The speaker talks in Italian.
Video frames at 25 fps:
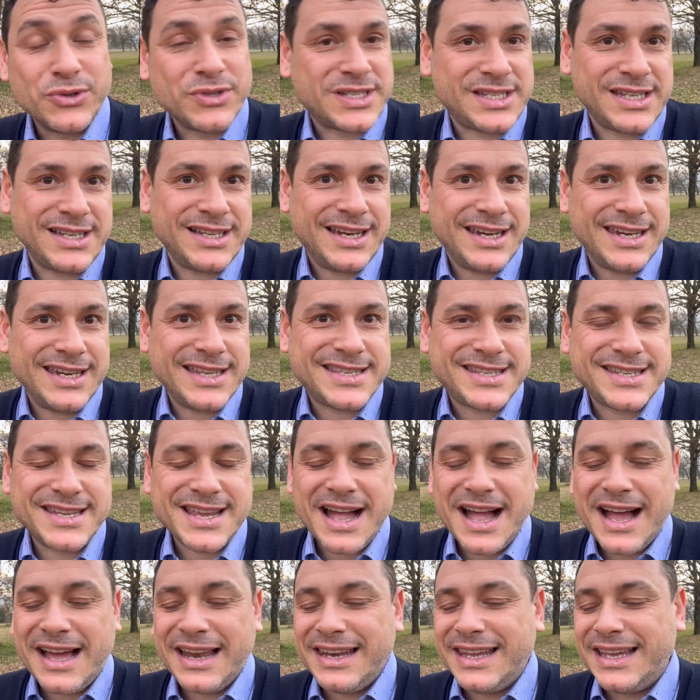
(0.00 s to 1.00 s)
sigla
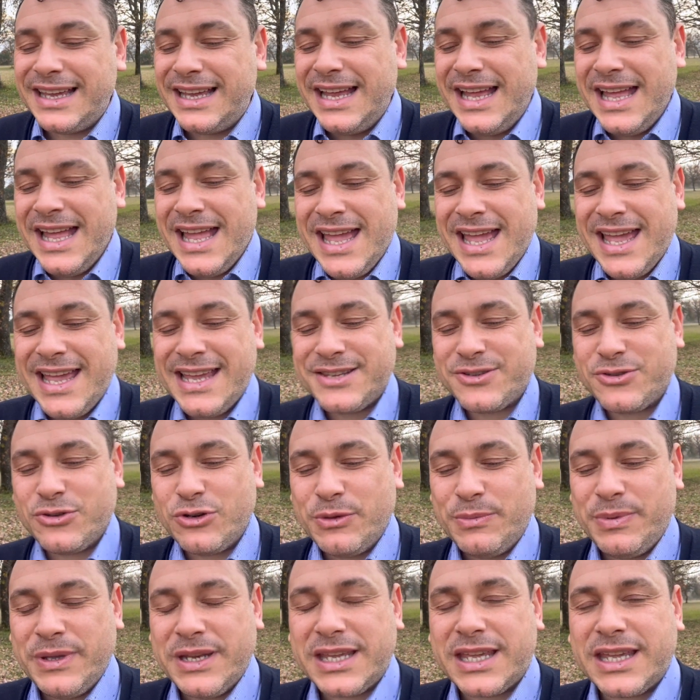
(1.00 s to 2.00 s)
iniziale, è
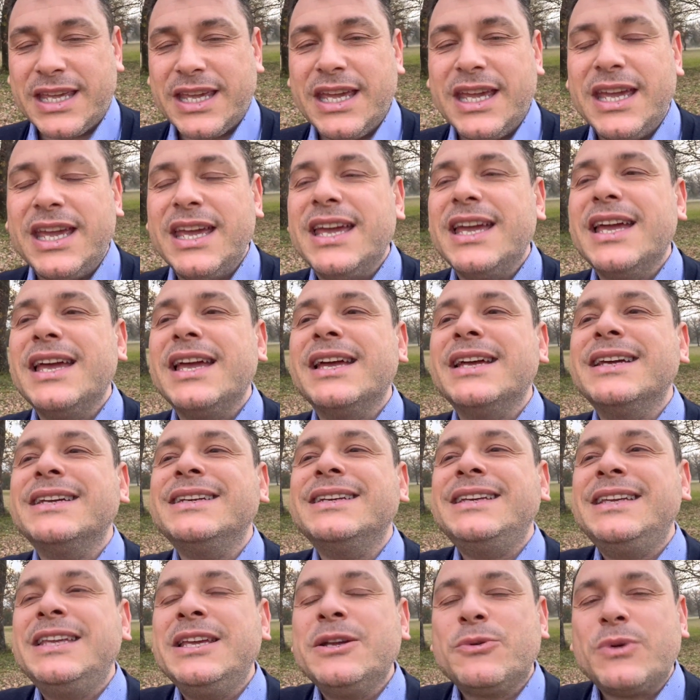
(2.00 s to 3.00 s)
solo perché
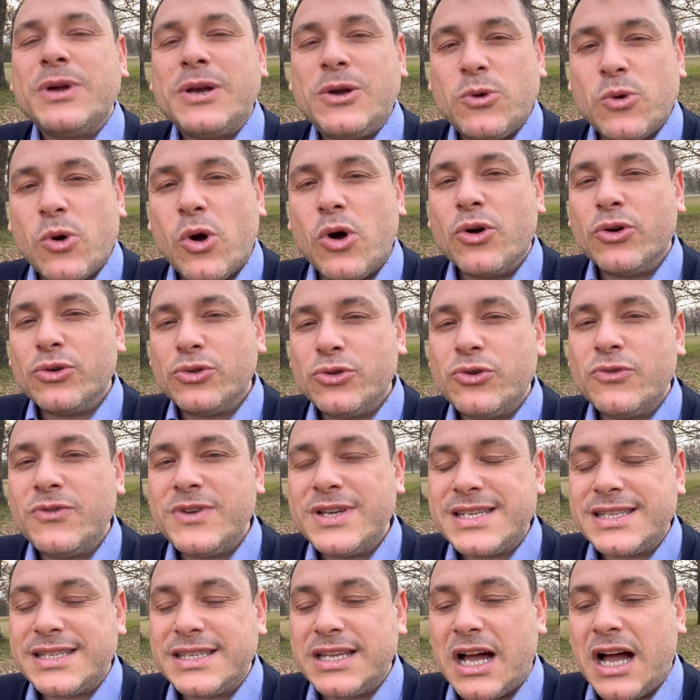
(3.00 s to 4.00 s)
in quel luogo
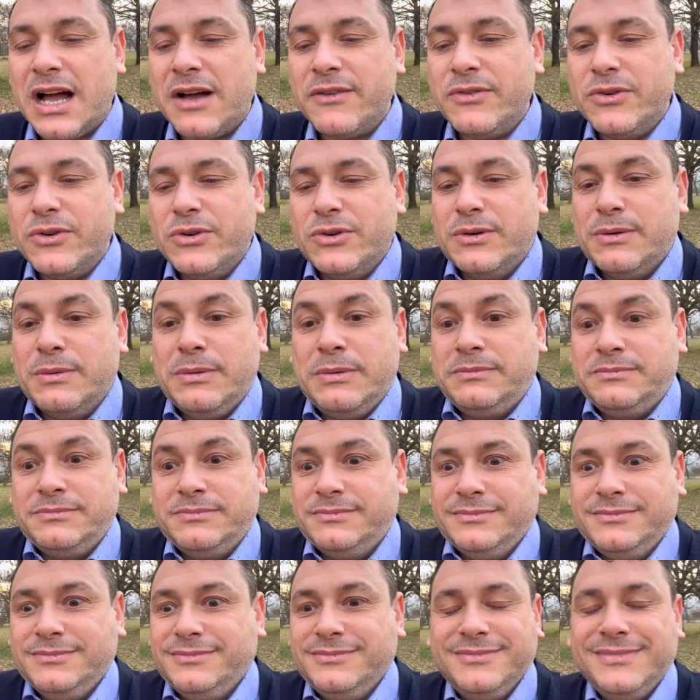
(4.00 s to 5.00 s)
dove stavo
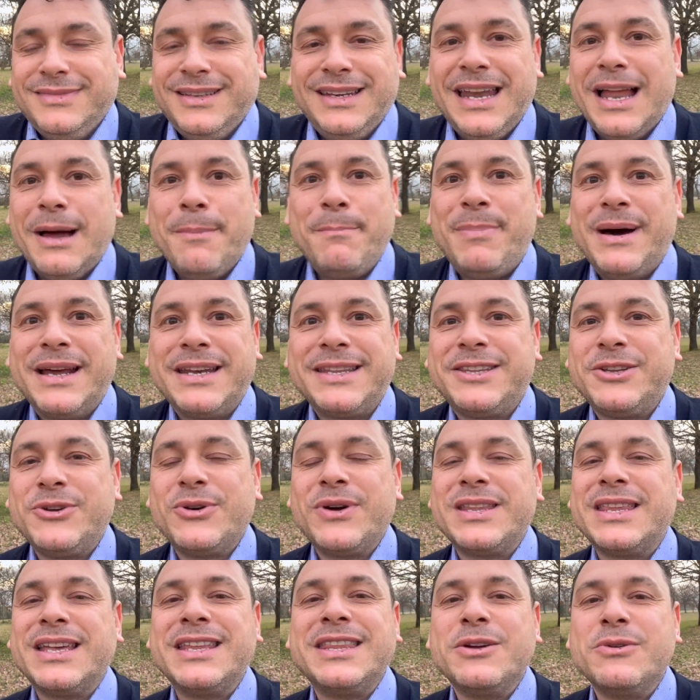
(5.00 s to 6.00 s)
la
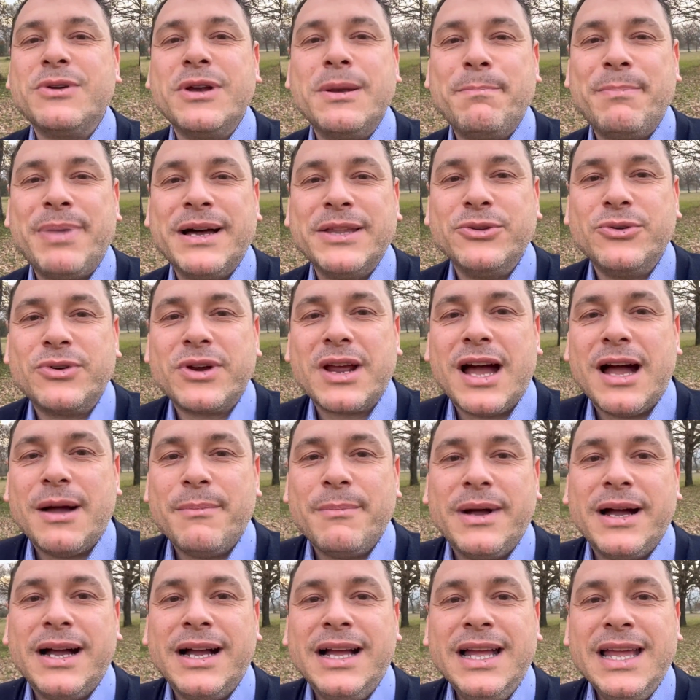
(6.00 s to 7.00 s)
particolarità di quel
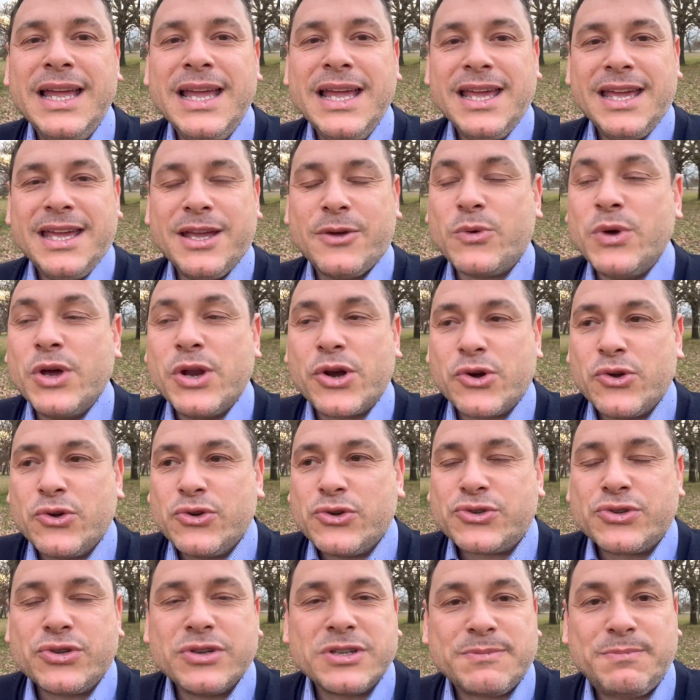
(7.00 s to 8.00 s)
panorama e quel
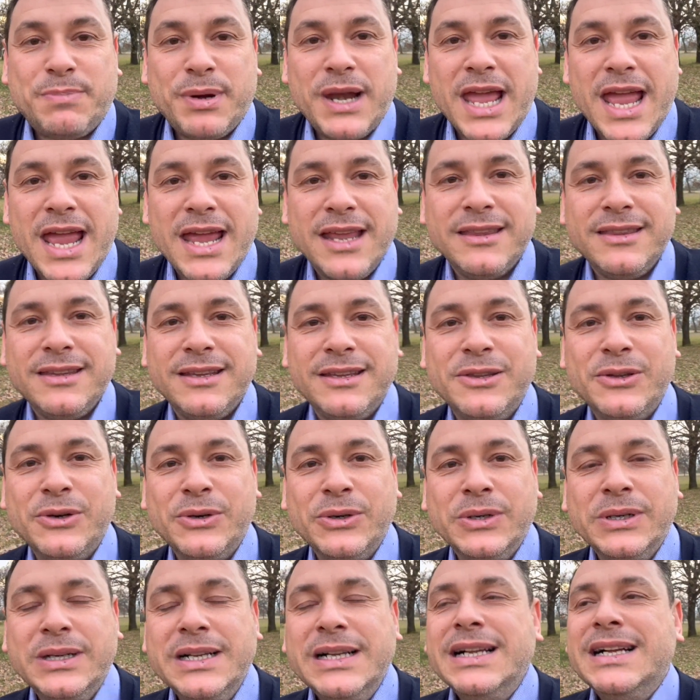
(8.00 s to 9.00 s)
rosso
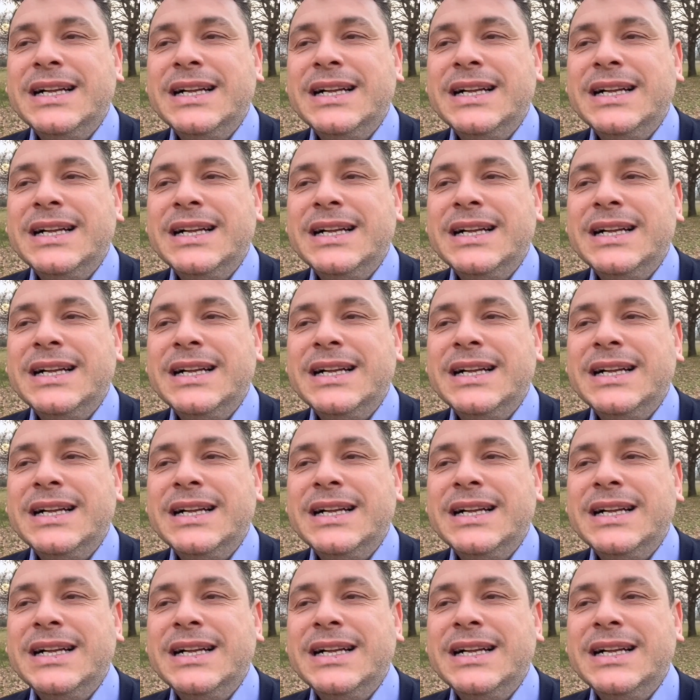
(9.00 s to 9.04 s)
splendido,